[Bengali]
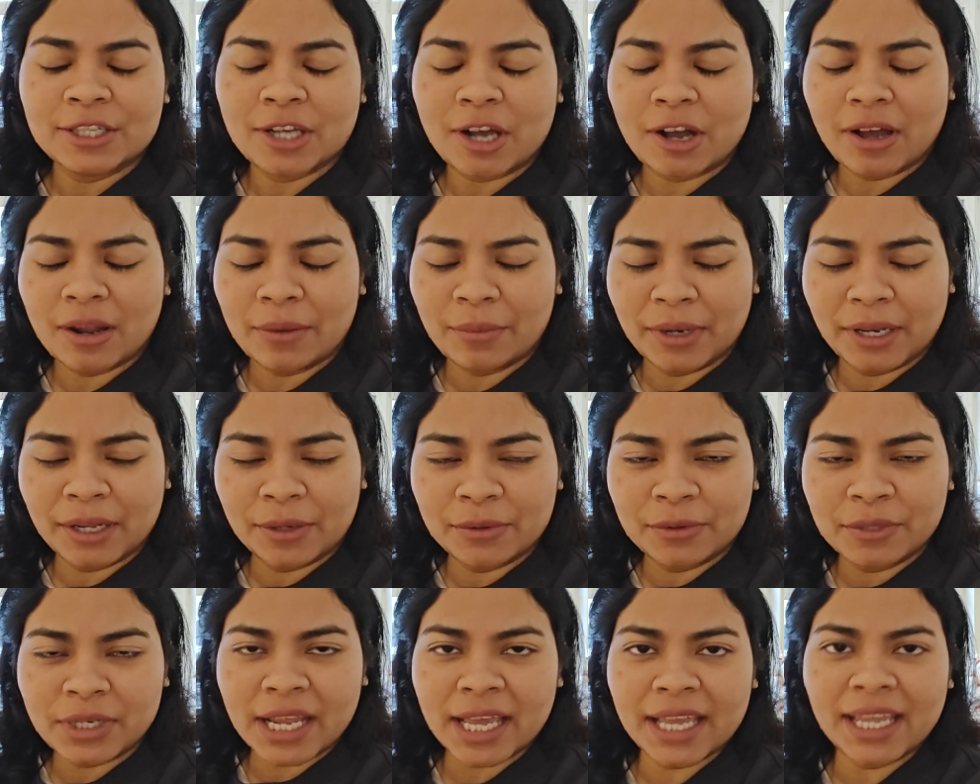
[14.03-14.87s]
সকালবেলা
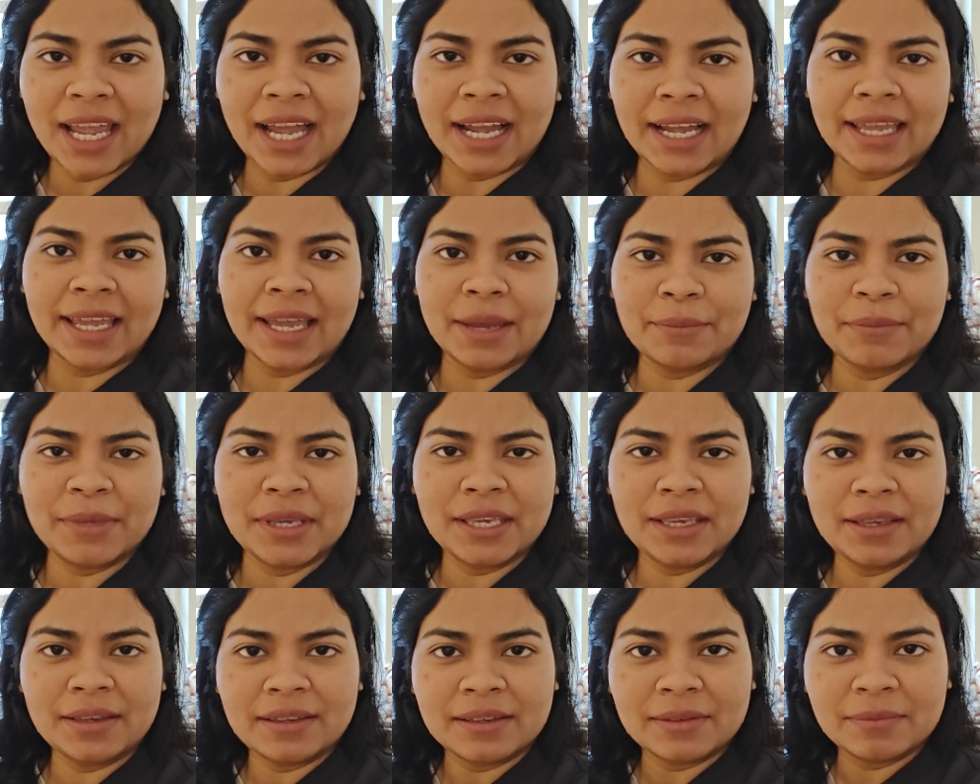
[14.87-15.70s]
উঠেই আগে
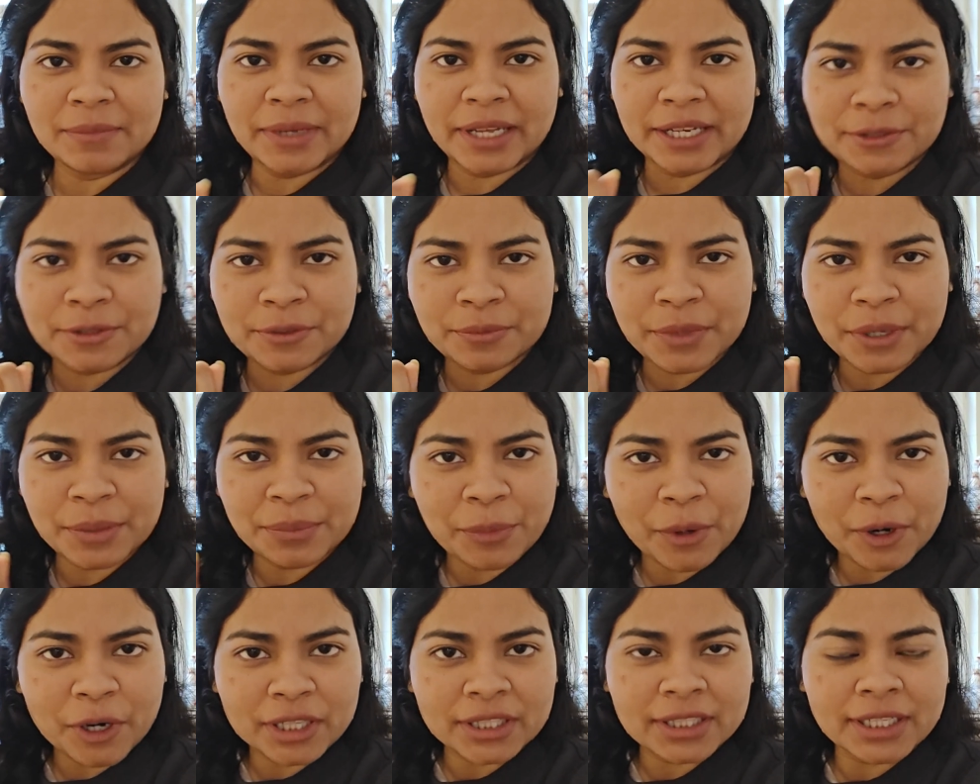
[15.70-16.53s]
আমি
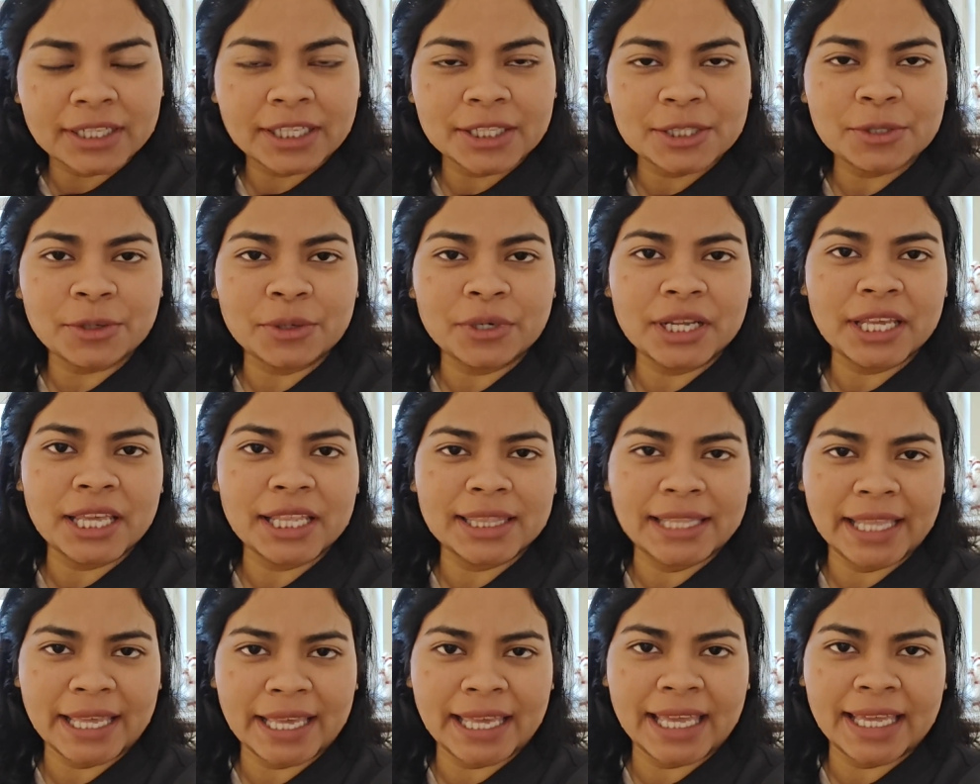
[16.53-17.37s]
বেডরুমের পর্দাটা
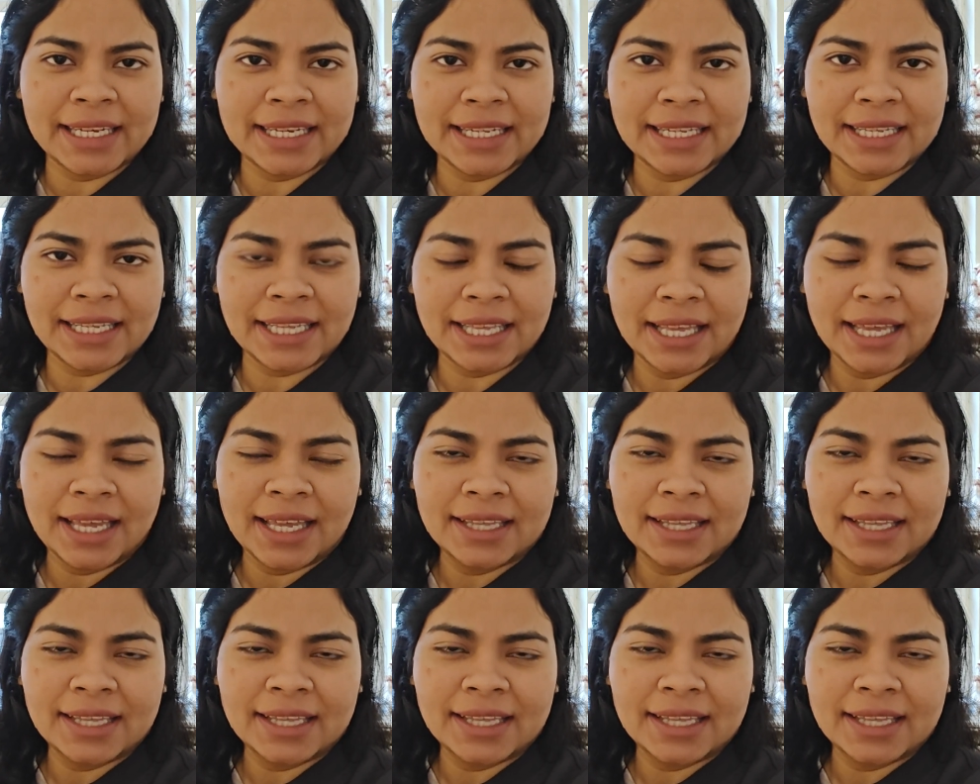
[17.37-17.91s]
সরিয়ে দেখে নিই